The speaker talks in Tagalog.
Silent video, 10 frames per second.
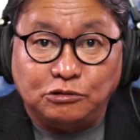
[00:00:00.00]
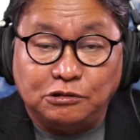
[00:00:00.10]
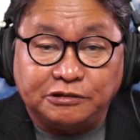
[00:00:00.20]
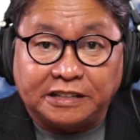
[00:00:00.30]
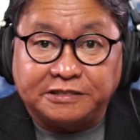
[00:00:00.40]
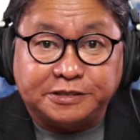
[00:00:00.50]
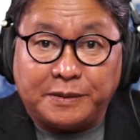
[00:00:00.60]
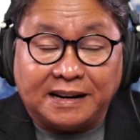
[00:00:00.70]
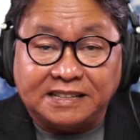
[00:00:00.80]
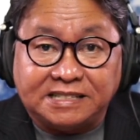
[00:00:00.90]
dulot ng
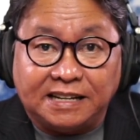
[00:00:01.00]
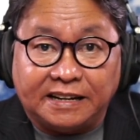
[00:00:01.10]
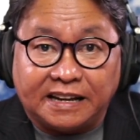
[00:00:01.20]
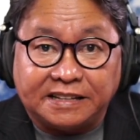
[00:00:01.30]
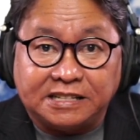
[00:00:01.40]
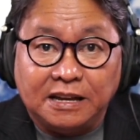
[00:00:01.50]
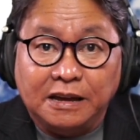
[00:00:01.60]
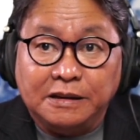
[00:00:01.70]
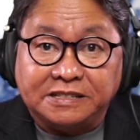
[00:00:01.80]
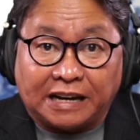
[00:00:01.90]
smuggled cigarettes
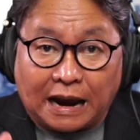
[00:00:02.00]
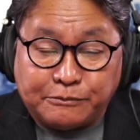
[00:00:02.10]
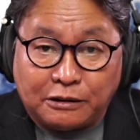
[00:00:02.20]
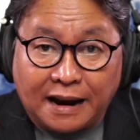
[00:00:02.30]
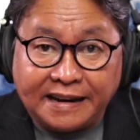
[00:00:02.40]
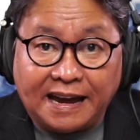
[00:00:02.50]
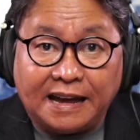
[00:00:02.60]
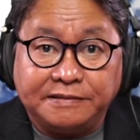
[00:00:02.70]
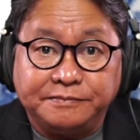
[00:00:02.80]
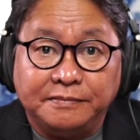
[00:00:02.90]
sa
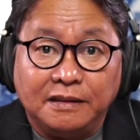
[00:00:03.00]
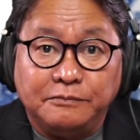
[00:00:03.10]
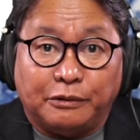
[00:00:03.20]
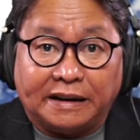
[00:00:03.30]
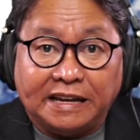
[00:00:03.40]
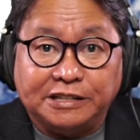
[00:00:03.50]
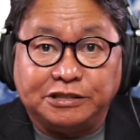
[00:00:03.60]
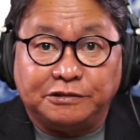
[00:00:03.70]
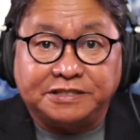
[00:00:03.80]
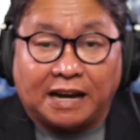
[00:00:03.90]
kabuhayan,
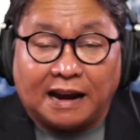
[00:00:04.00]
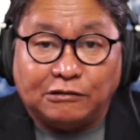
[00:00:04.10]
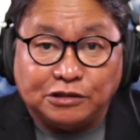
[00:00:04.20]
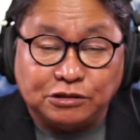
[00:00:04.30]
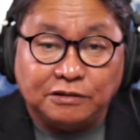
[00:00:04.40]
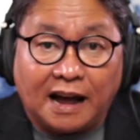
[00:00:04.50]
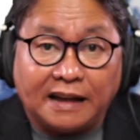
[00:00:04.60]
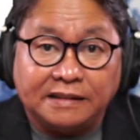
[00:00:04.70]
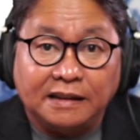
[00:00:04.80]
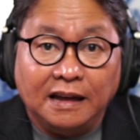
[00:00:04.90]
perhisyo sa
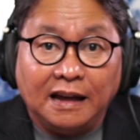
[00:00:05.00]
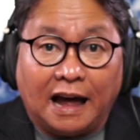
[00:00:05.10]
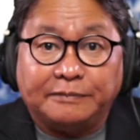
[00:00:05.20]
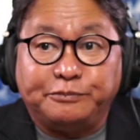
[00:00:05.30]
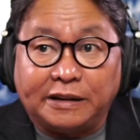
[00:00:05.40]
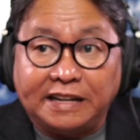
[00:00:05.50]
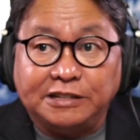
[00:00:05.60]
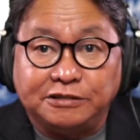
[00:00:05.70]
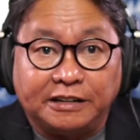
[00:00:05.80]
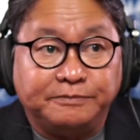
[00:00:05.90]
kalusugan, at
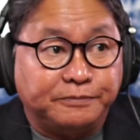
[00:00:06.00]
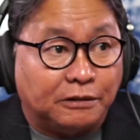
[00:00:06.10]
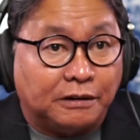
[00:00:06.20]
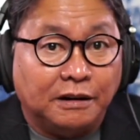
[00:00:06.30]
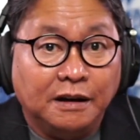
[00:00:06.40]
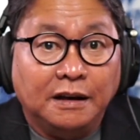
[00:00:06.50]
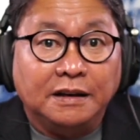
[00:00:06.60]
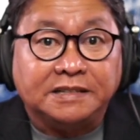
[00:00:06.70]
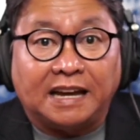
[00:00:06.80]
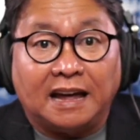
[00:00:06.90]
perhisyo rin po
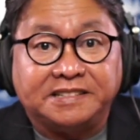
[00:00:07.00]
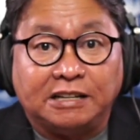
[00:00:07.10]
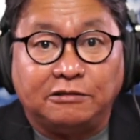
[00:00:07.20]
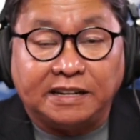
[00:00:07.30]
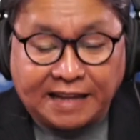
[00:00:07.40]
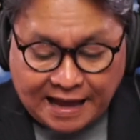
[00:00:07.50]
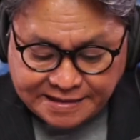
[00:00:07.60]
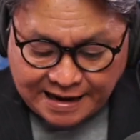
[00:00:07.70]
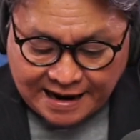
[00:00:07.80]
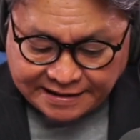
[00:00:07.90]
sa seguridad
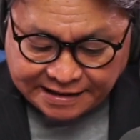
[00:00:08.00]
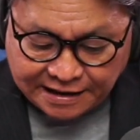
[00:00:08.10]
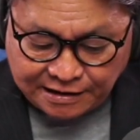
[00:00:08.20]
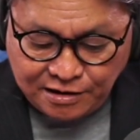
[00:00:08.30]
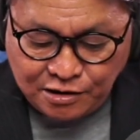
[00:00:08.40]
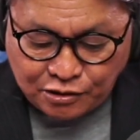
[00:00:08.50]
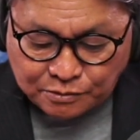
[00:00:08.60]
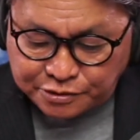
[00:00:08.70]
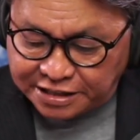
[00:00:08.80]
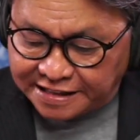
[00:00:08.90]
ng ating
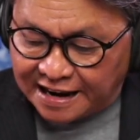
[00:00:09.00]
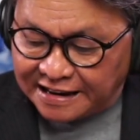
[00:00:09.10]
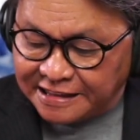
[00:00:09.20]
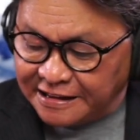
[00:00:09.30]
komunidad.